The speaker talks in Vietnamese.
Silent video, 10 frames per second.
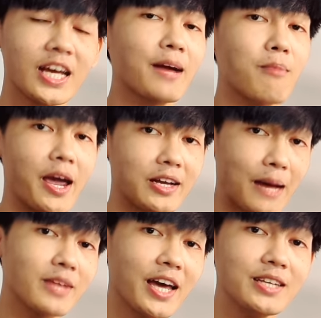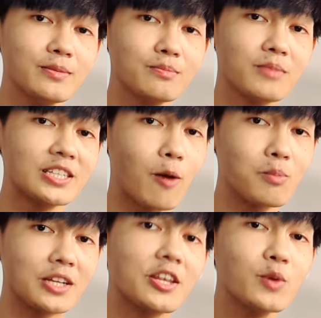khi các bạn cảm thấy bên trong
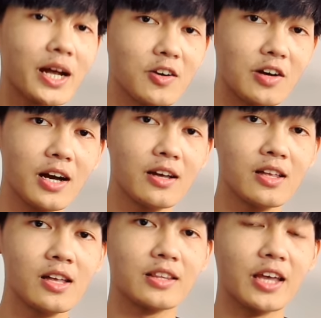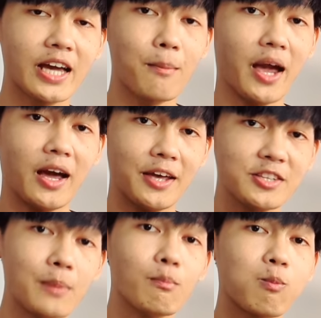mình thiếu năng lượng á thì các bạn hãy
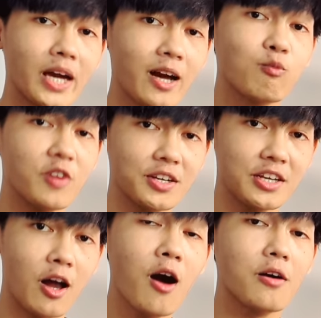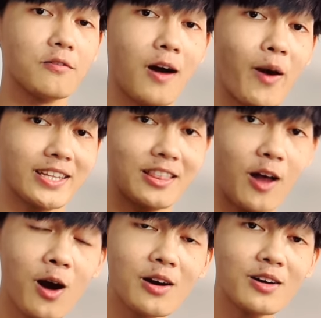tìm một cái công việc gì đó và hoàn thành
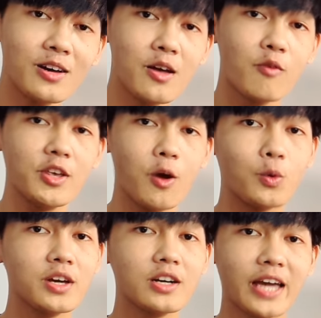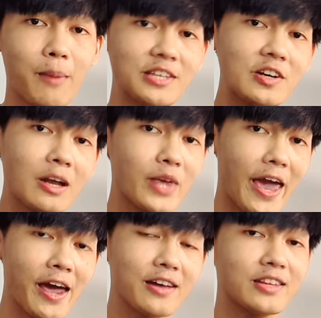nó ví dụ như các bạn chưa lau
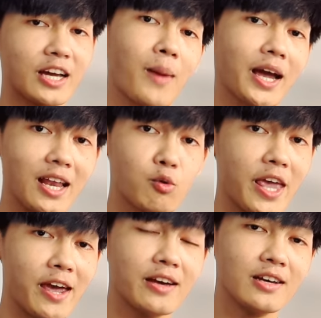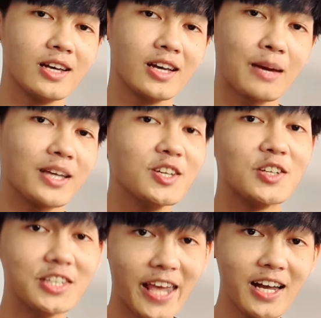nhà thì các bạn hãy lau nhà các bạn chưa
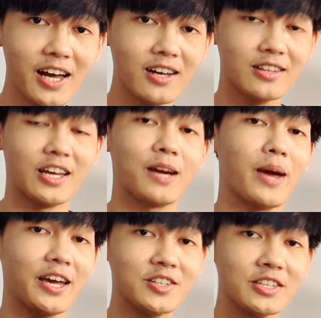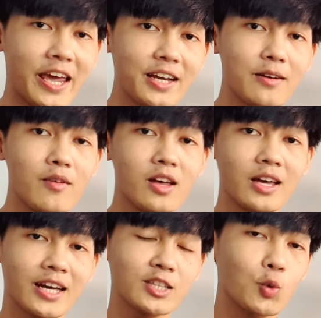rửa chén á, thì các bạn hãy rửa chén
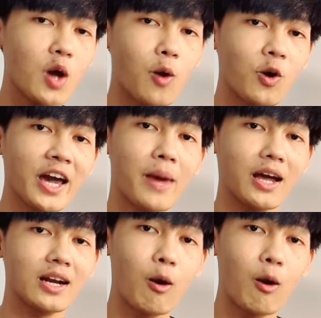cái tủ đồ của các bạn